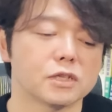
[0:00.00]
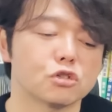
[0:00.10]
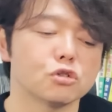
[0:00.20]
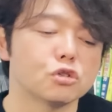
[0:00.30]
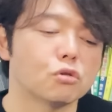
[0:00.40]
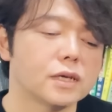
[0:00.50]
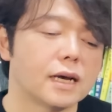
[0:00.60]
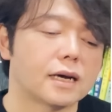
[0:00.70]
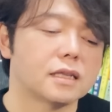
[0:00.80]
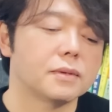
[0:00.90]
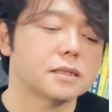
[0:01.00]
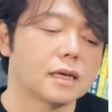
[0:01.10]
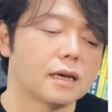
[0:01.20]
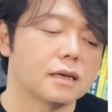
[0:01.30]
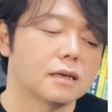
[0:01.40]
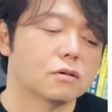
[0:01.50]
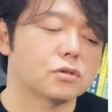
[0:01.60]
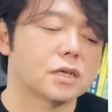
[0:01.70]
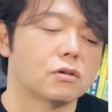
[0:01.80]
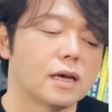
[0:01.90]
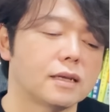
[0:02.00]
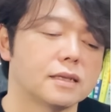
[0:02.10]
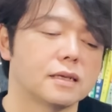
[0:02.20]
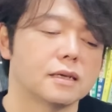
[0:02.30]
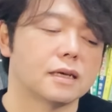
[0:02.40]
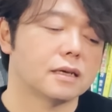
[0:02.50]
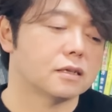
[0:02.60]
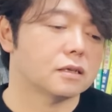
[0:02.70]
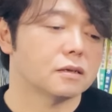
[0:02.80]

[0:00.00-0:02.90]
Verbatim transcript: まあ順調に上がってますね。こちらのね、えー